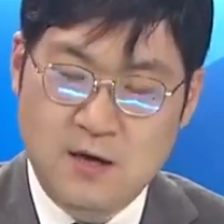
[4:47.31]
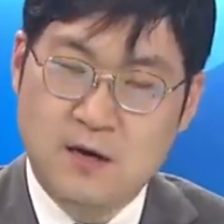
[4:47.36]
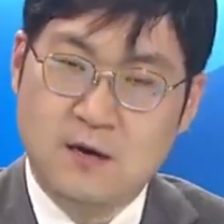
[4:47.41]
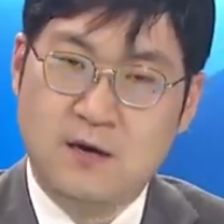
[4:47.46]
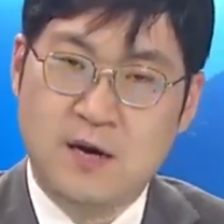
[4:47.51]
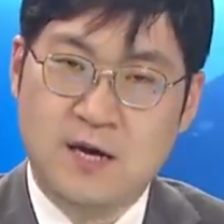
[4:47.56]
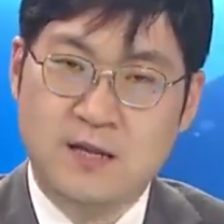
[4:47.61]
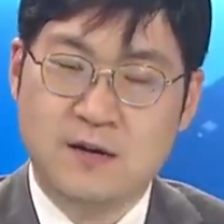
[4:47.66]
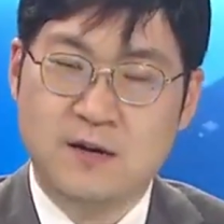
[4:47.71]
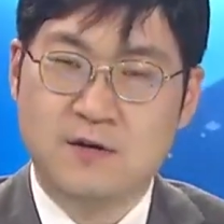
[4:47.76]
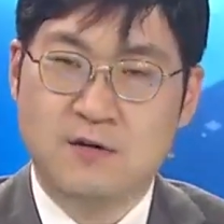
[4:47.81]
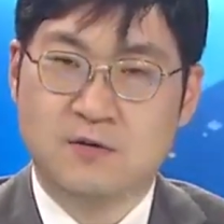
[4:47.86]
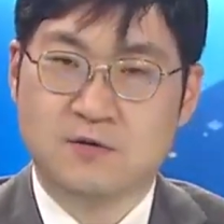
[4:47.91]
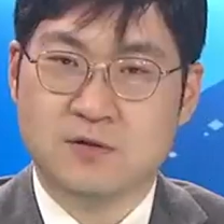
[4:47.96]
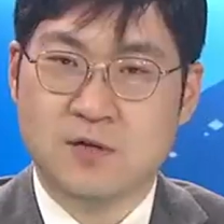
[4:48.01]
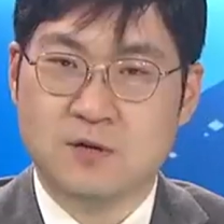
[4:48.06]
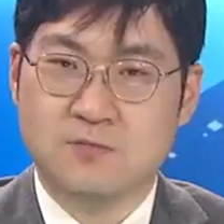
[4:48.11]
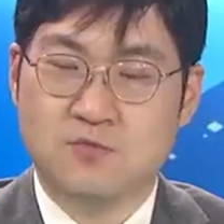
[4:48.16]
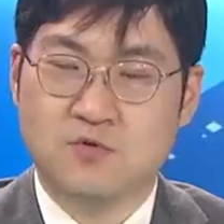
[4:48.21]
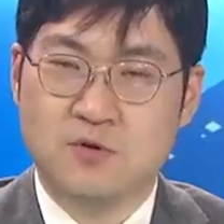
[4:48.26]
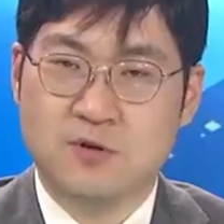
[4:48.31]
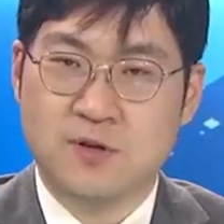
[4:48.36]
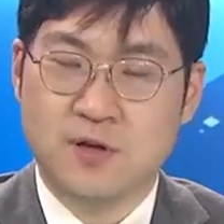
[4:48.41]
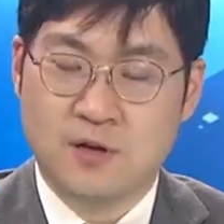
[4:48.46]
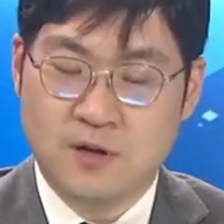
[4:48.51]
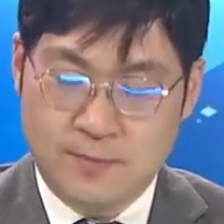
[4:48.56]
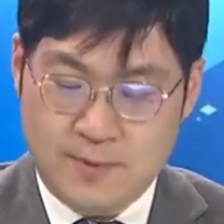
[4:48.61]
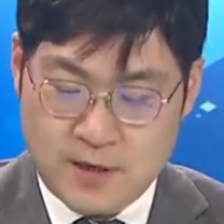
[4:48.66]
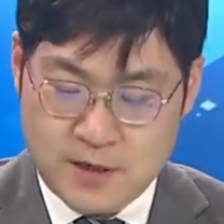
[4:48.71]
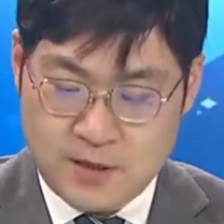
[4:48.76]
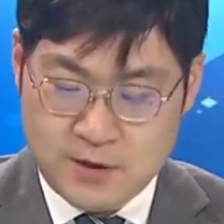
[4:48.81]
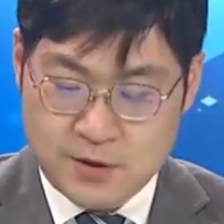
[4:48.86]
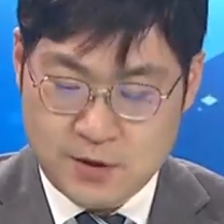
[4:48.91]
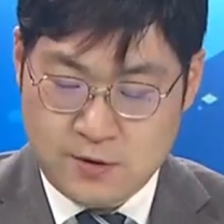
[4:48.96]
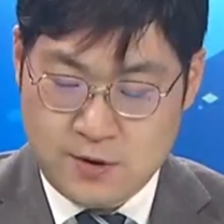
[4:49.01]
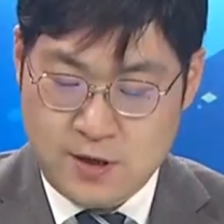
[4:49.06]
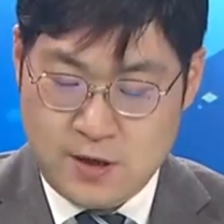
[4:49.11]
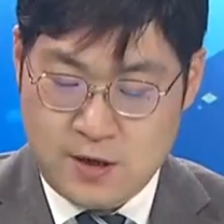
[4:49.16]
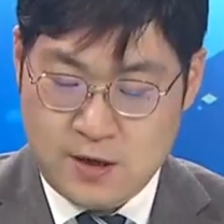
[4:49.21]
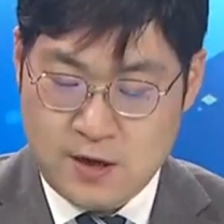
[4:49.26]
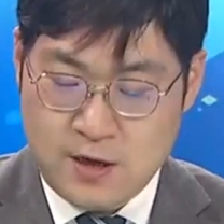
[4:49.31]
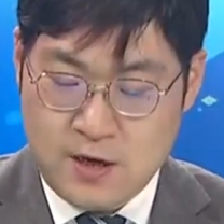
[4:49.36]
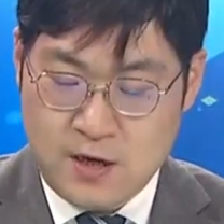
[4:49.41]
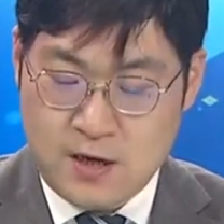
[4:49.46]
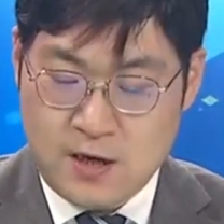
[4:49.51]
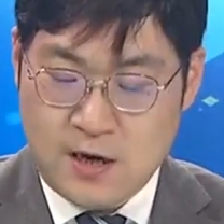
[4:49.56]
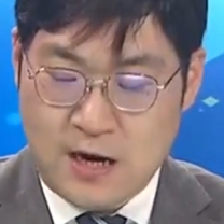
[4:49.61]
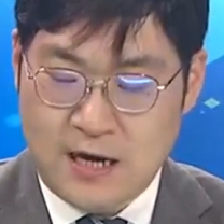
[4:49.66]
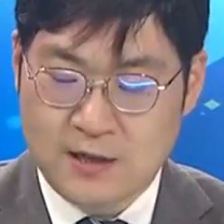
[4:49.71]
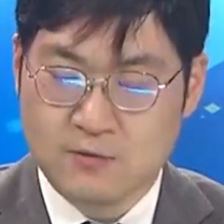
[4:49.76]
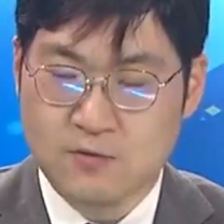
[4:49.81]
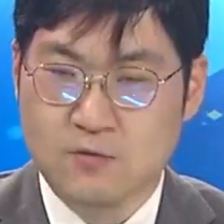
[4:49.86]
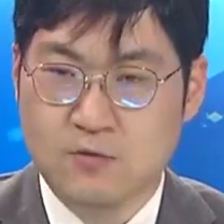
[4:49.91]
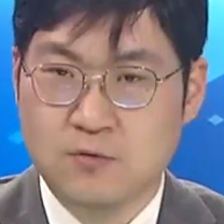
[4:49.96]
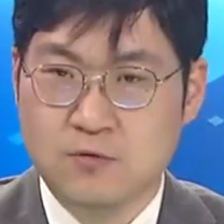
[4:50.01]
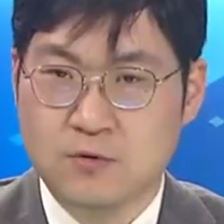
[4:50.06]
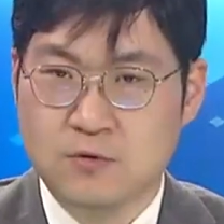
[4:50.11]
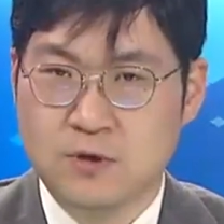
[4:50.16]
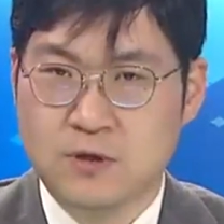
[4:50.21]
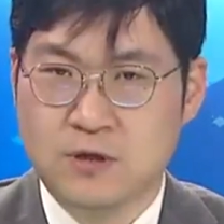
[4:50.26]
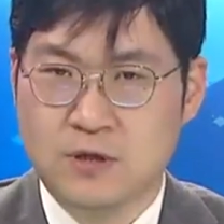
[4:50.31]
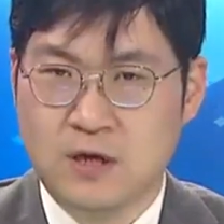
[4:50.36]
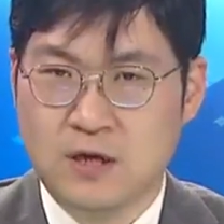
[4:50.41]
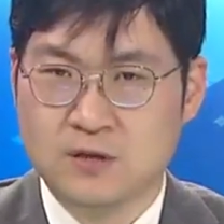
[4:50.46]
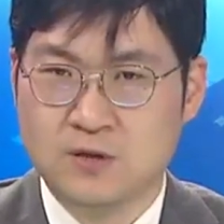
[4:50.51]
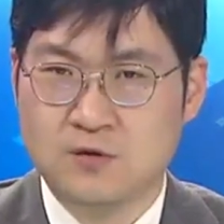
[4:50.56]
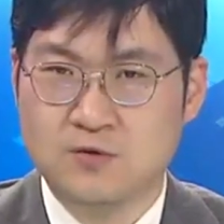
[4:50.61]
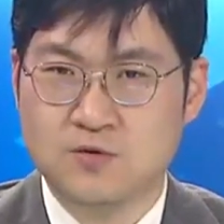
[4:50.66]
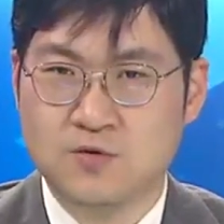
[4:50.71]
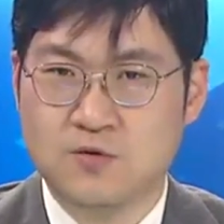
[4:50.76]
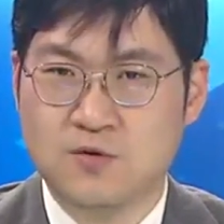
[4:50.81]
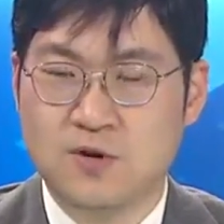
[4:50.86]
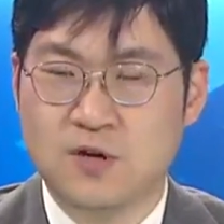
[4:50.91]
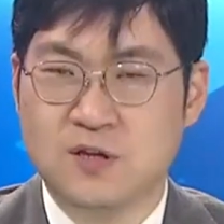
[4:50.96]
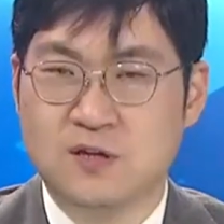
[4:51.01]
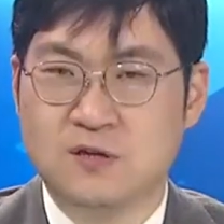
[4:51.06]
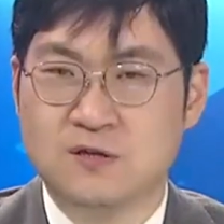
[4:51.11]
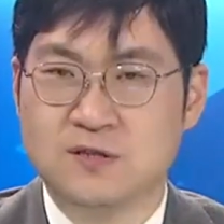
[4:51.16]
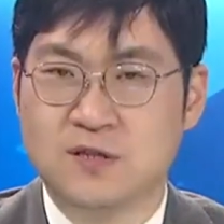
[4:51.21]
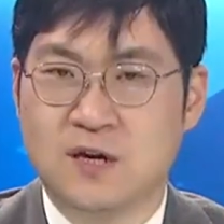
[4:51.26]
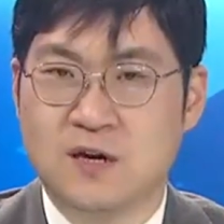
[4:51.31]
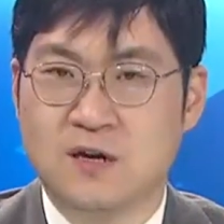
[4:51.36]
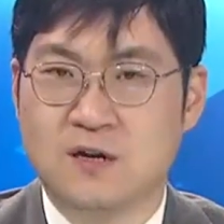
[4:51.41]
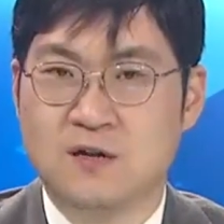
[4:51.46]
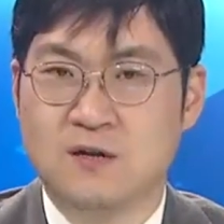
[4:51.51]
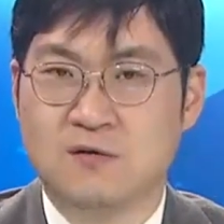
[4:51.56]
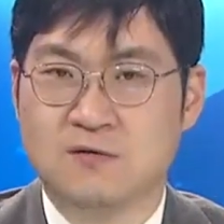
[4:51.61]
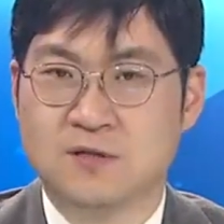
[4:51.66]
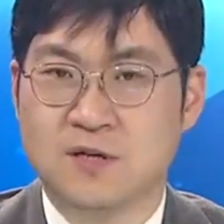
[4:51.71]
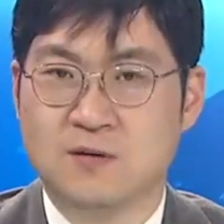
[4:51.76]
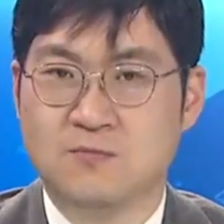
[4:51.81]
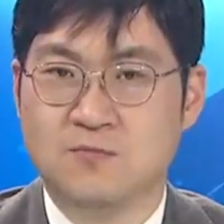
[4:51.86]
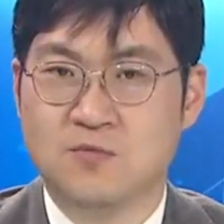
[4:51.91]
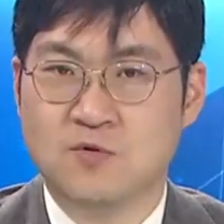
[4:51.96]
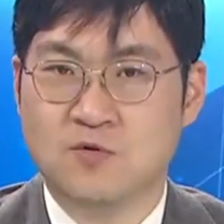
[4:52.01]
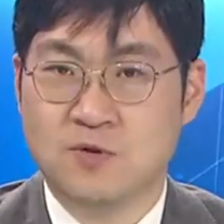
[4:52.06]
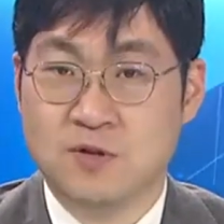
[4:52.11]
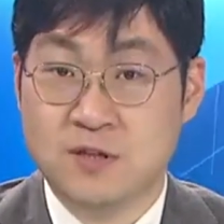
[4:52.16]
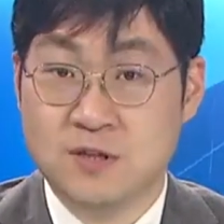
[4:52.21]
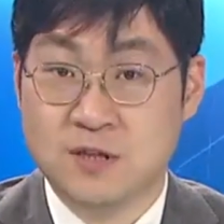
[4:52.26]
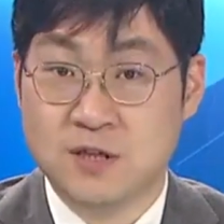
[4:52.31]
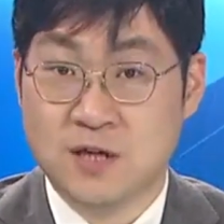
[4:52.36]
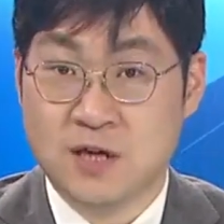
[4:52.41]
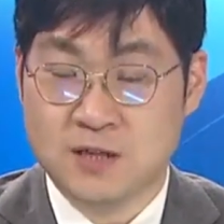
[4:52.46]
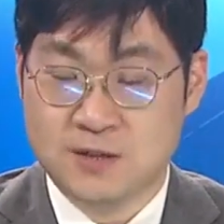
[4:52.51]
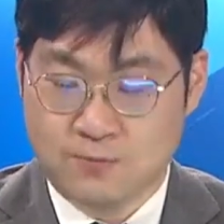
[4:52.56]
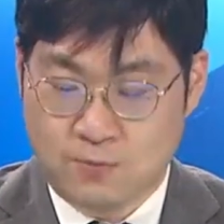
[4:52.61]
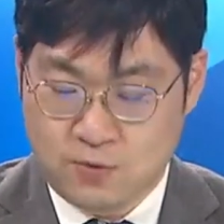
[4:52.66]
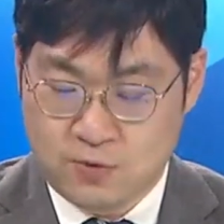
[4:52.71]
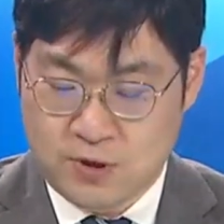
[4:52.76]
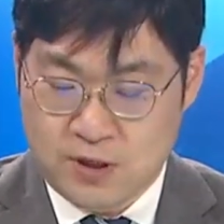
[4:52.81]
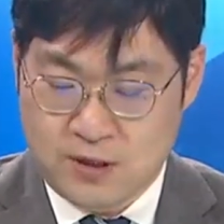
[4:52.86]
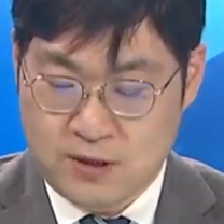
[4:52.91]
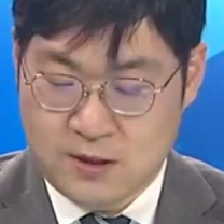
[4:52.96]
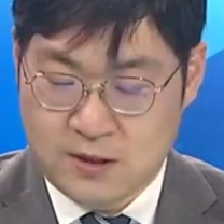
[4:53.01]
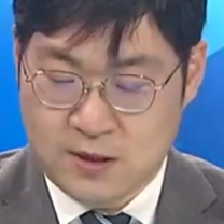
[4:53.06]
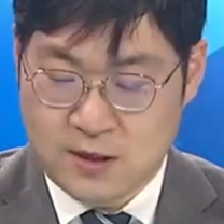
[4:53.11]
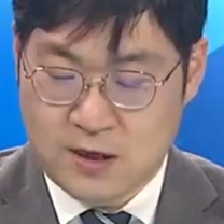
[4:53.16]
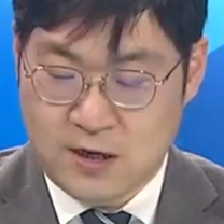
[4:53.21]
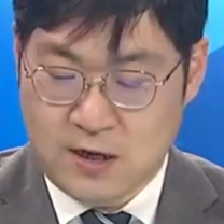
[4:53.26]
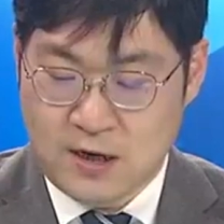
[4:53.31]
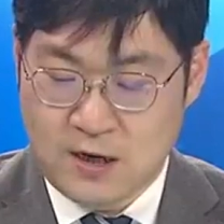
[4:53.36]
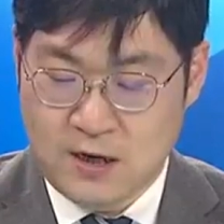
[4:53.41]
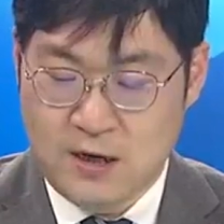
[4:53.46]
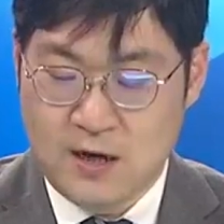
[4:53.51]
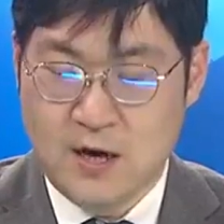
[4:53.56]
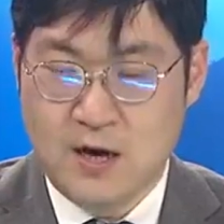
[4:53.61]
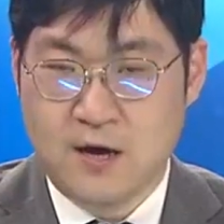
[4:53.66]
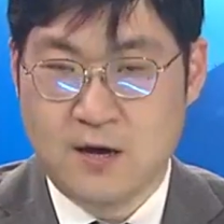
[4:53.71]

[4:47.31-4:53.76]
어, 해당 영상물을 내려받기 전에 아동이나 청소년이 등장하는 영상물로 인식하지 못한 데다가